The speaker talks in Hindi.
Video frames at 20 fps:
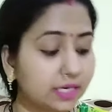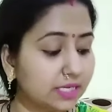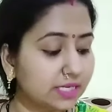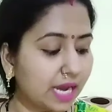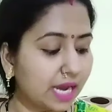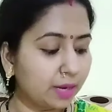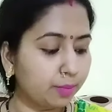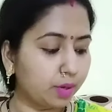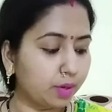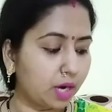
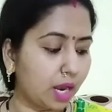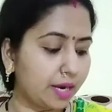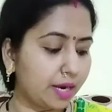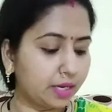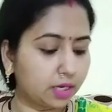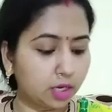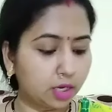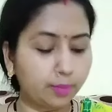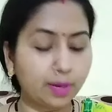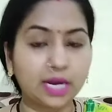डिज़ाइन
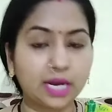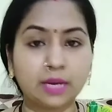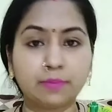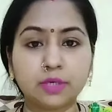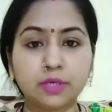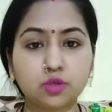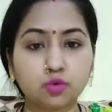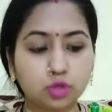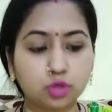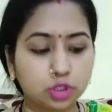बनाने के
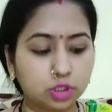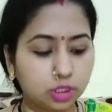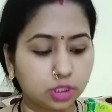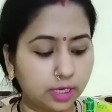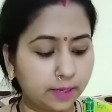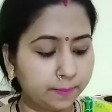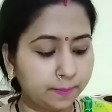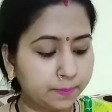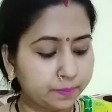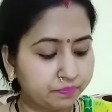बारे में
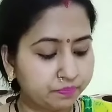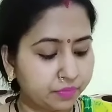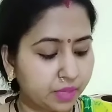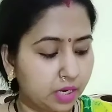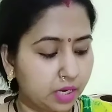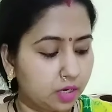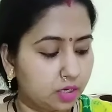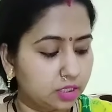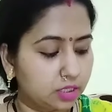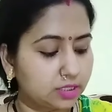सोचती
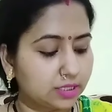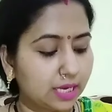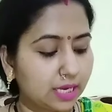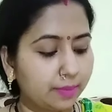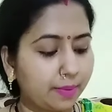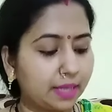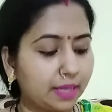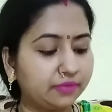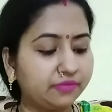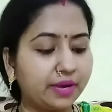
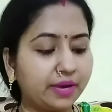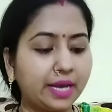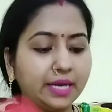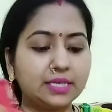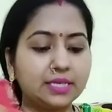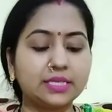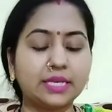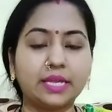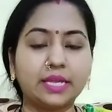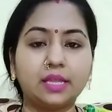इसके बाद
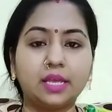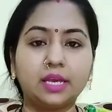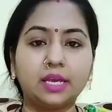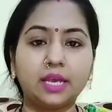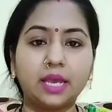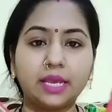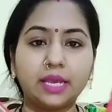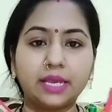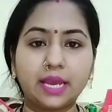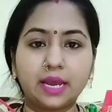फ्रेंड्स ये
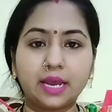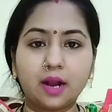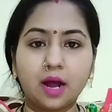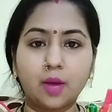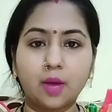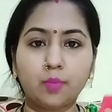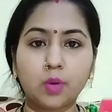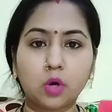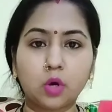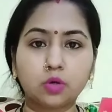देखिए ये
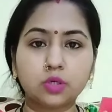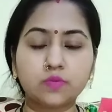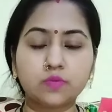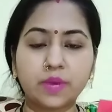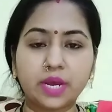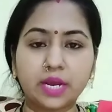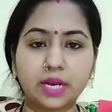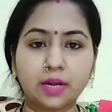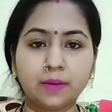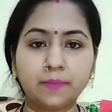रहा ब्लाउज
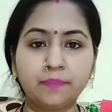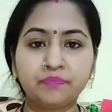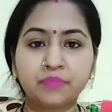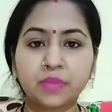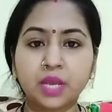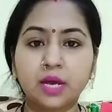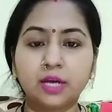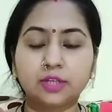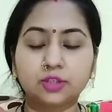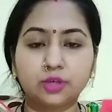मेरा
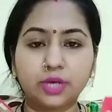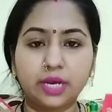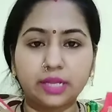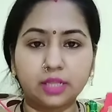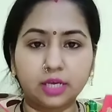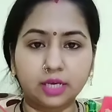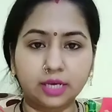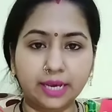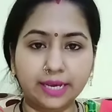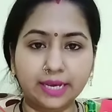तो
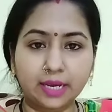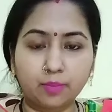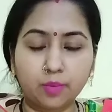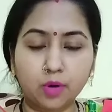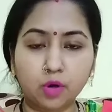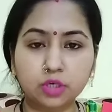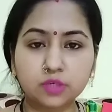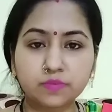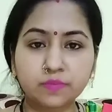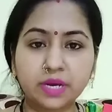ये देखिए ये
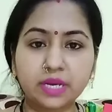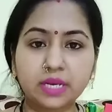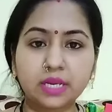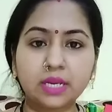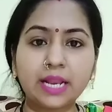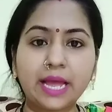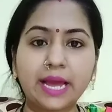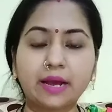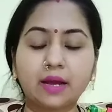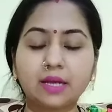ब्लाउज़
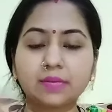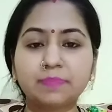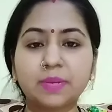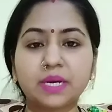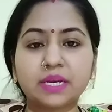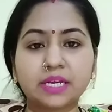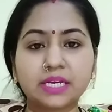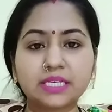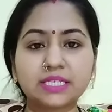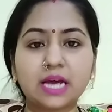मेरी लहंगा
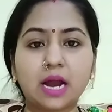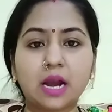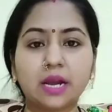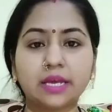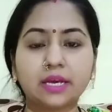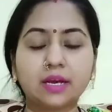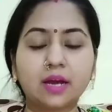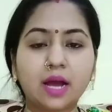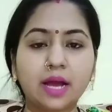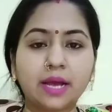पर की
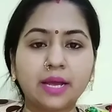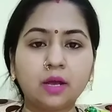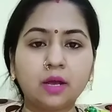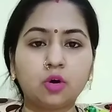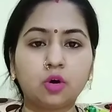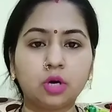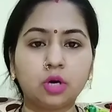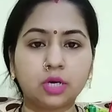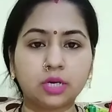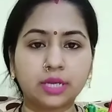साड़ी का है
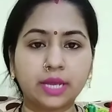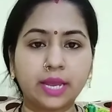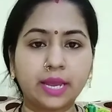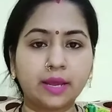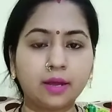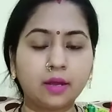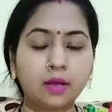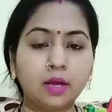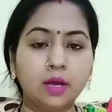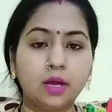और
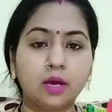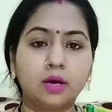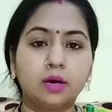ये